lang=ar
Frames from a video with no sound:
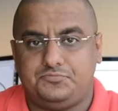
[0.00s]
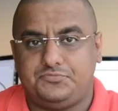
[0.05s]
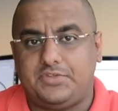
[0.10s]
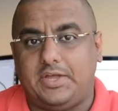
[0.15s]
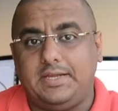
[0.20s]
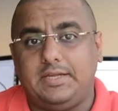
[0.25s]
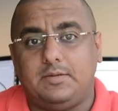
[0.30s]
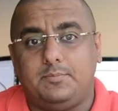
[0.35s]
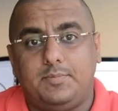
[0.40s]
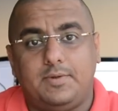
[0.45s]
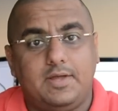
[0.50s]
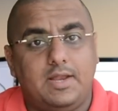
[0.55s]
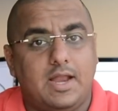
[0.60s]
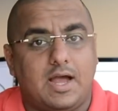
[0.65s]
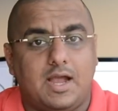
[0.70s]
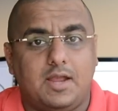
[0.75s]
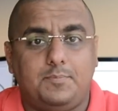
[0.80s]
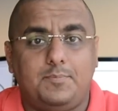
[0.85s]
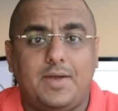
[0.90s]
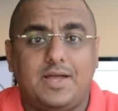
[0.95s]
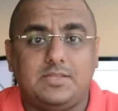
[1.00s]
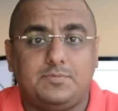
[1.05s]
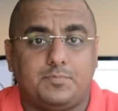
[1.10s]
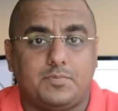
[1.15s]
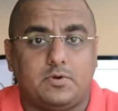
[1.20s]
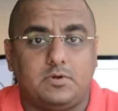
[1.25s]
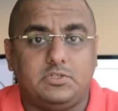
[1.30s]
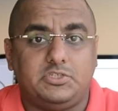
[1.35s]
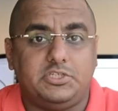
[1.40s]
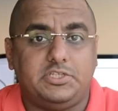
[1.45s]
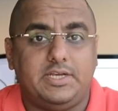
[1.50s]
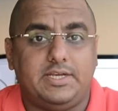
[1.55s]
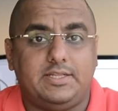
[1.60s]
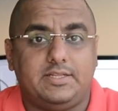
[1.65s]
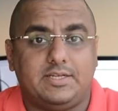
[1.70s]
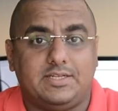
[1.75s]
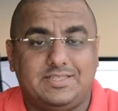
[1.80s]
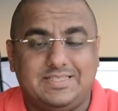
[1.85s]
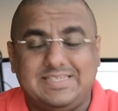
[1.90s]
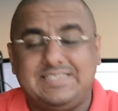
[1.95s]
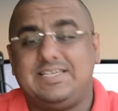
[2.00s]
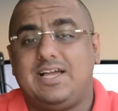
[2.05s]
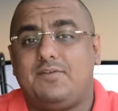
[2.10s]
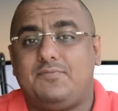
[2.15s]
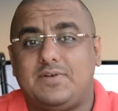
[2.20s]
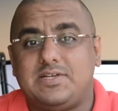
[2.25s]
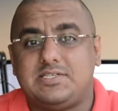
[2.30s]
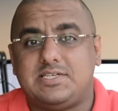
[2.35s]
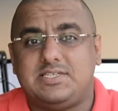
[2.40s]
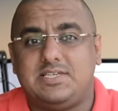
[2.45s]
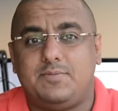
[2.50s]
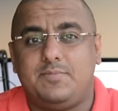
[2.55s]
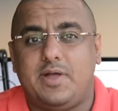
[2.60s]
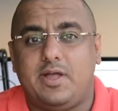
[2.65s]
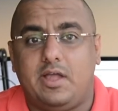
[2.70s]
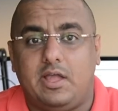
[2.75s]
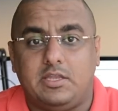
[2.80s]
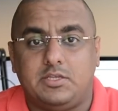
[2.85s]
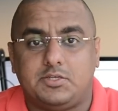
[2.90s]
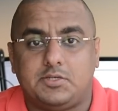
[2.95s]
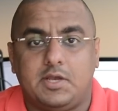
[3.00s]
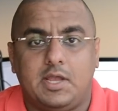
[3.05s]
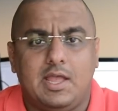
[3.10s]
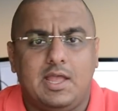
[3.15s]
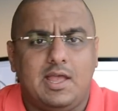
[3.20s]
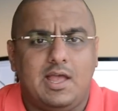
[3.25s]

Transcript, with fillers: طيب الايباد برو الجديد 9.7 انش،